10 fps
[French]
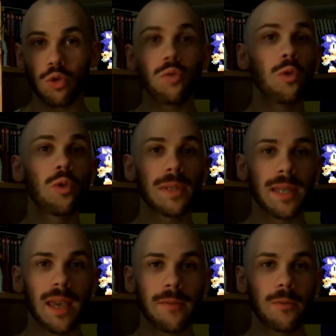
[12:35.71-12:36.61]
Je vous le
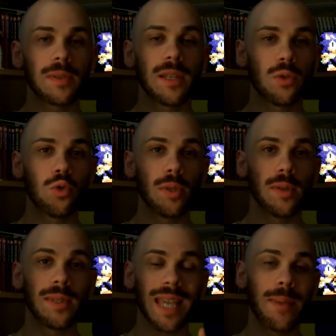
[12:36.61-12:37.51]
conseille, foncez dessus,
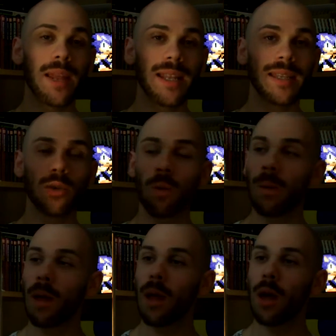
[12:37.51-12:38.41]
c'est une très belle édition,